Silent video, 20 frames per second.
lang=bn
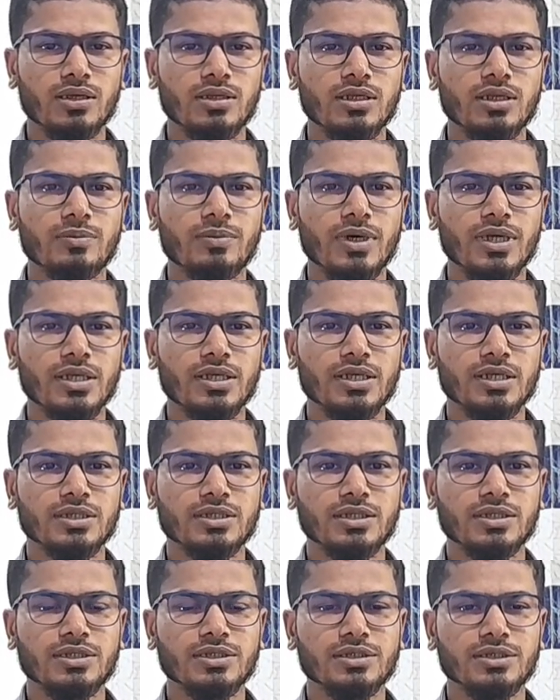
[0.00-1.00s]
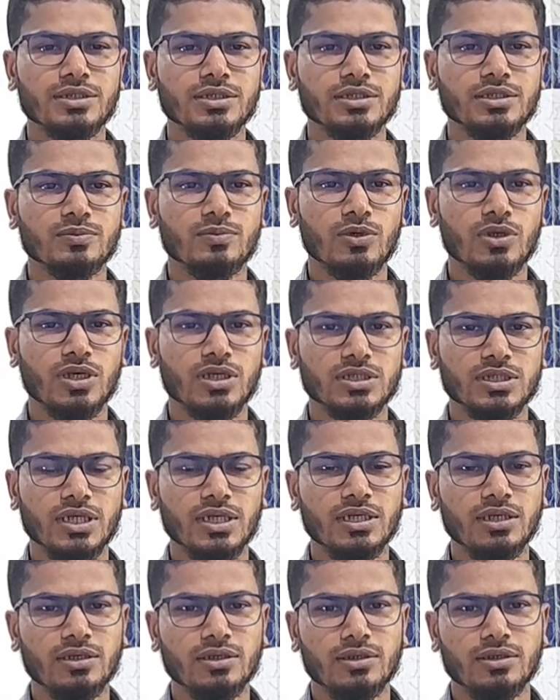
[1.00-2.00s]
লিভারের একটা ডিজিজ বলা যায়
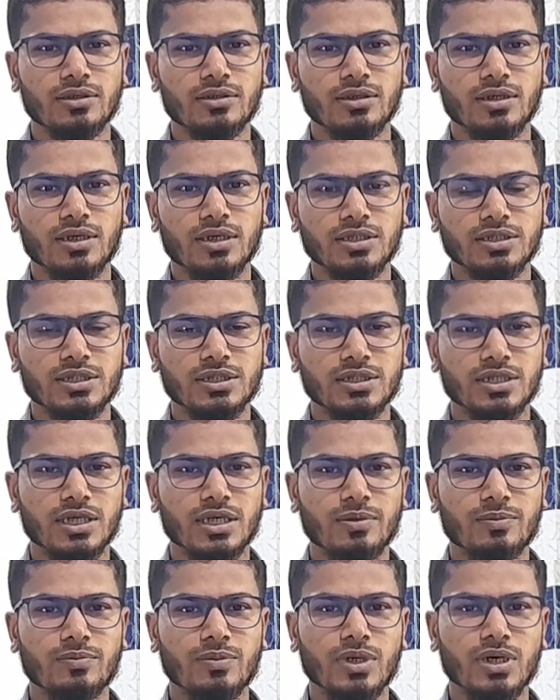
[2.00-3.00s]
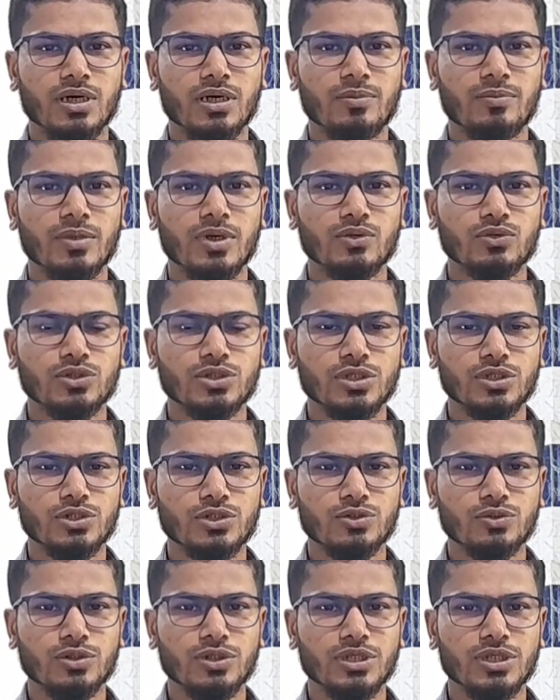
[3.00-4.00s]
যেটা মানুষের
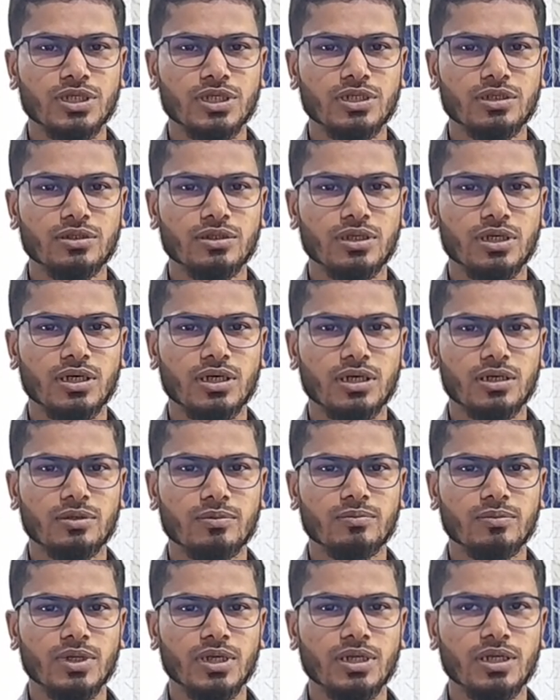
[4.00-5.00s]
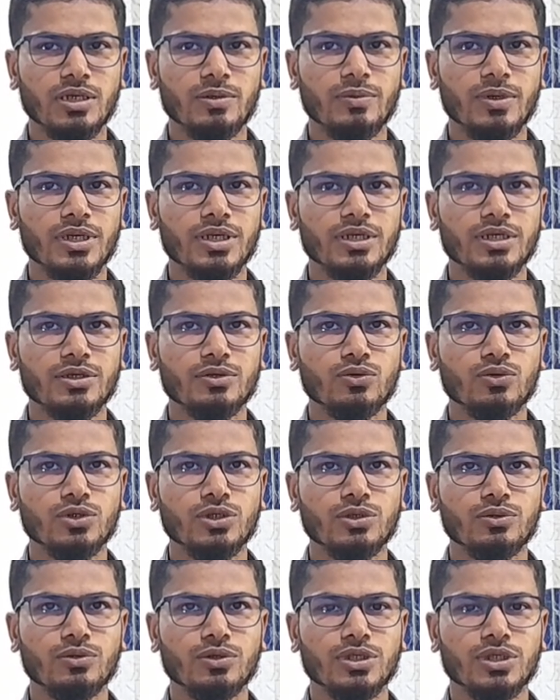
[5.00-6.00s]
শরীরে লিভারেরই ক্ষতি
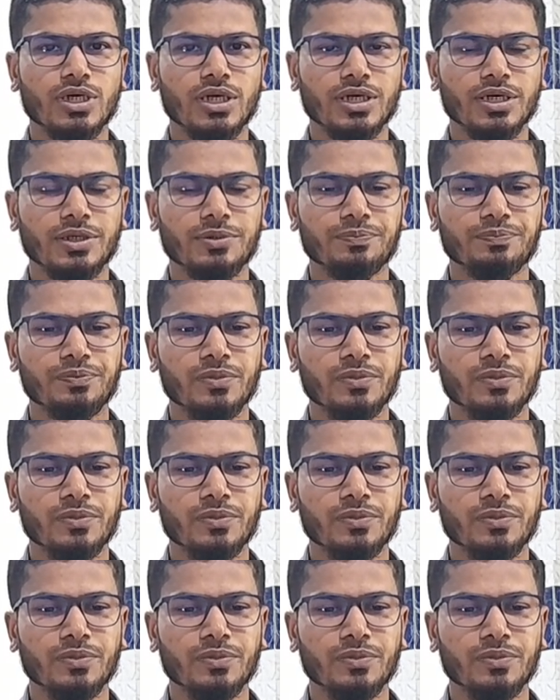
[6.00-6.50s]
করে থাকে